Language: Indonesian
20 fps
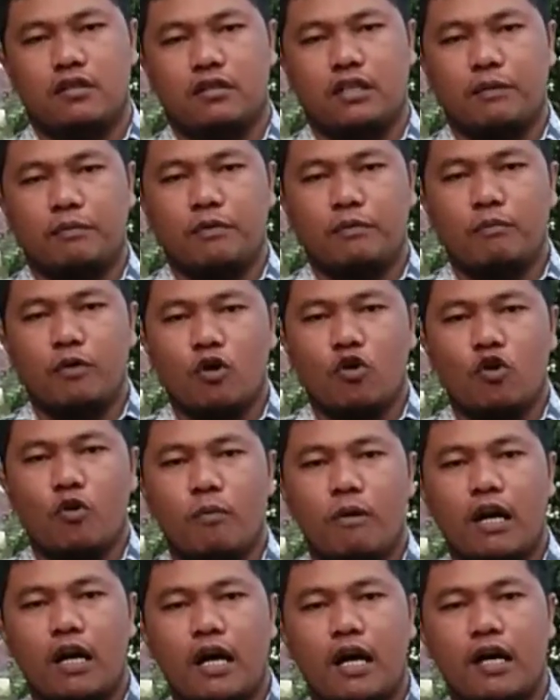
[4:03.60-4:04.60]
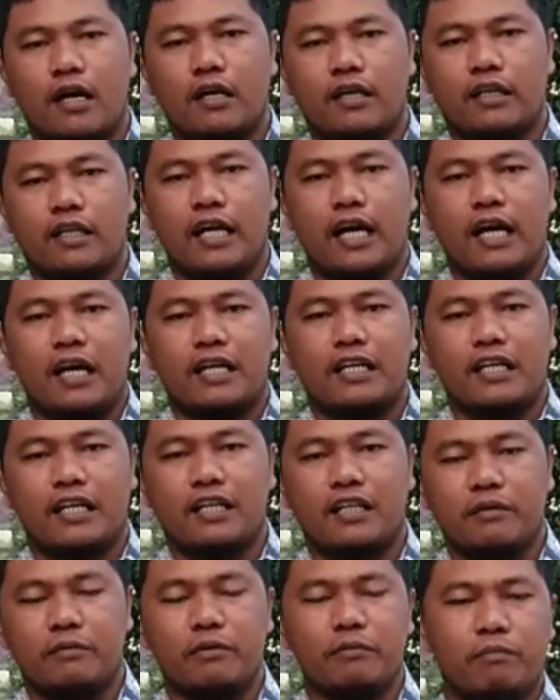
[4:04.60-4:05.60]
tapi berubahlah ke arah
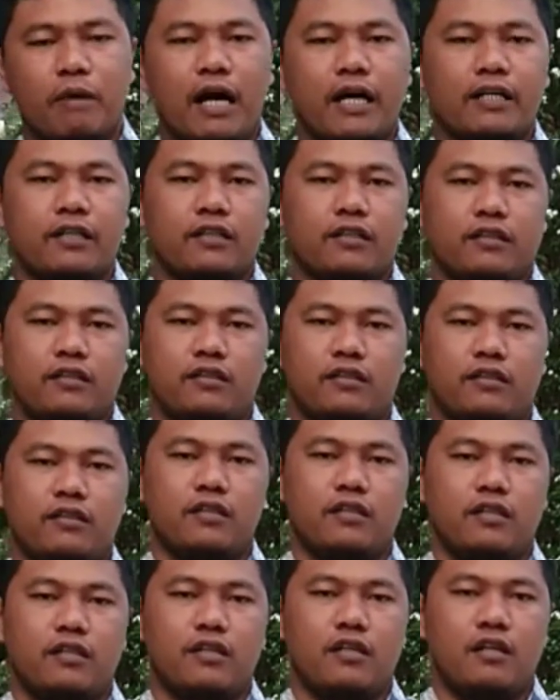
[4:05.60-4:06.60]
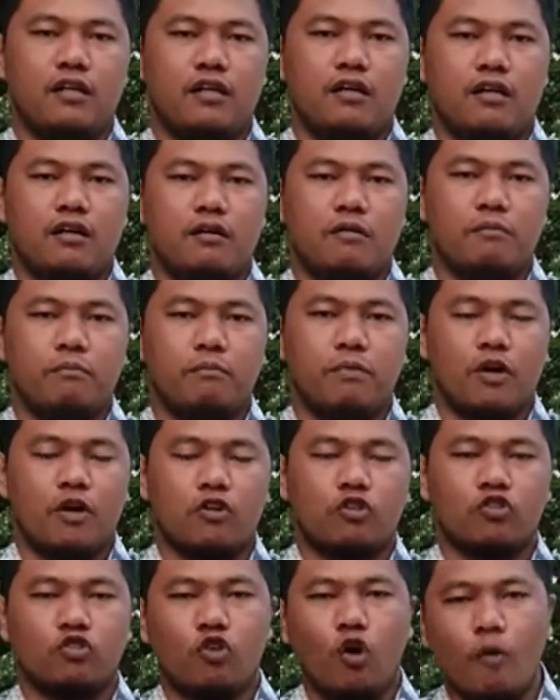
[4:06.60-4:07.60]
yang lebih baik
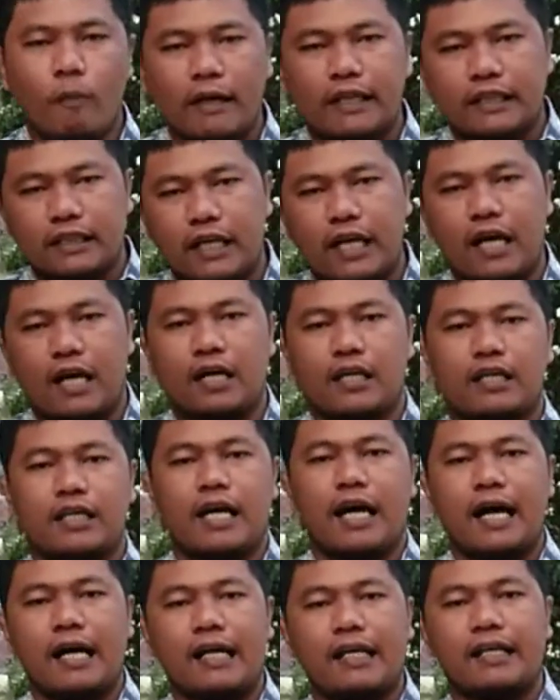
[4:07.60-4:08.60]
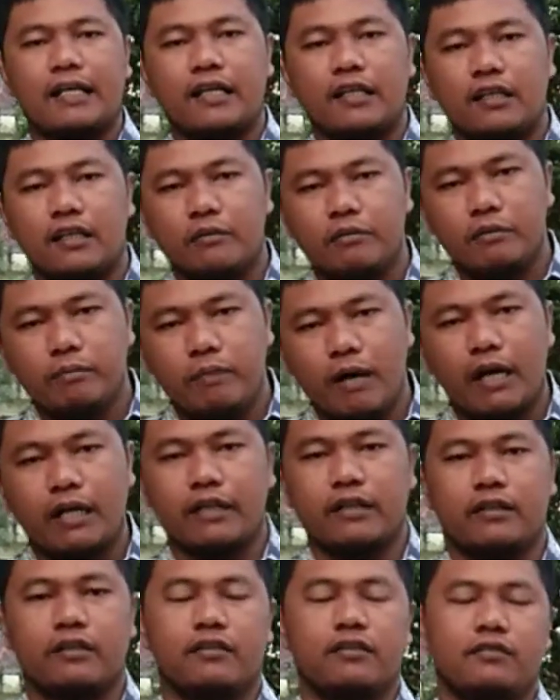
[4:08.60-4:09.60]
bertobatlah ke arah yang lebih
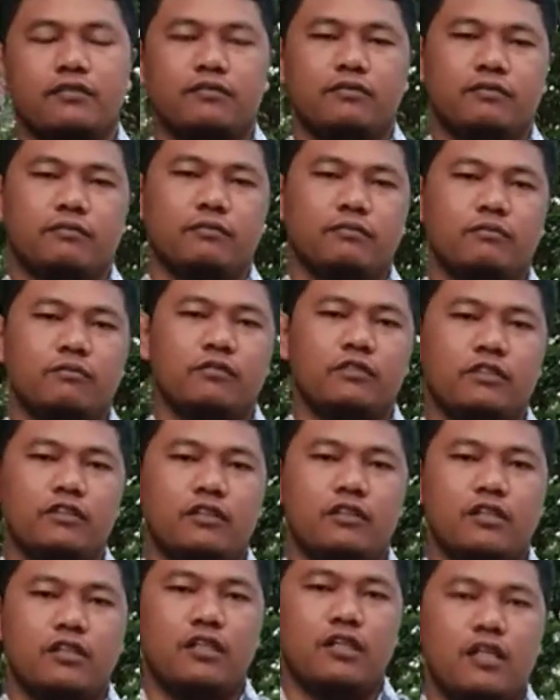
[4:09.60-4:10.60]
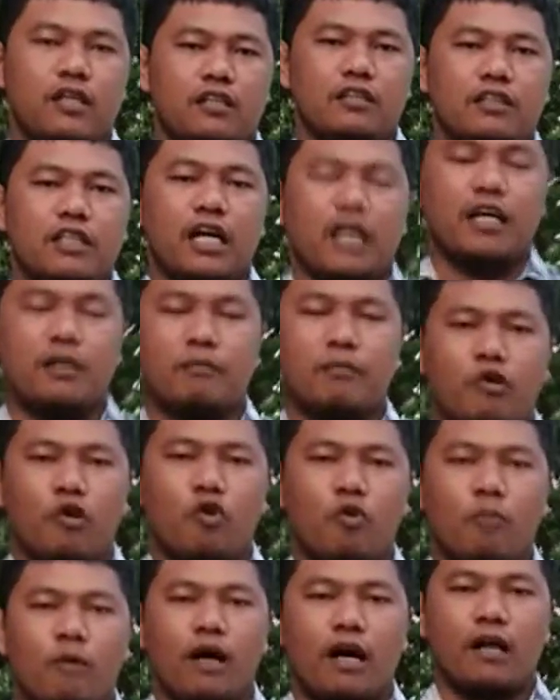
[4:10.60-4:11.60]
baik jangan
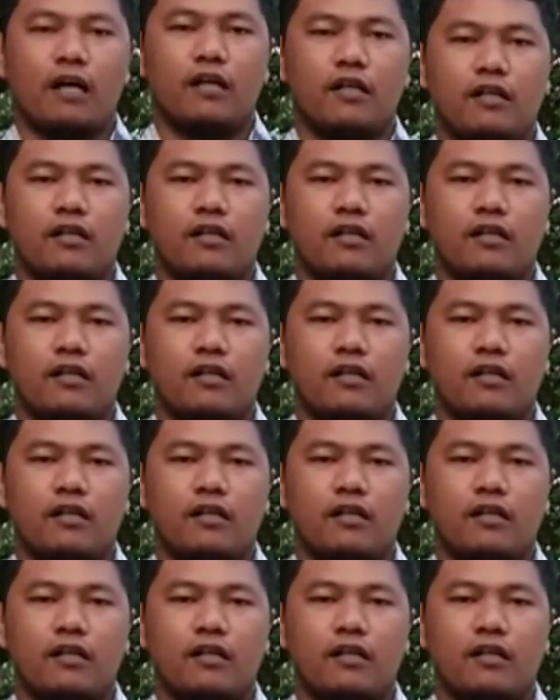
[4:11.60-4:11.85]
berubah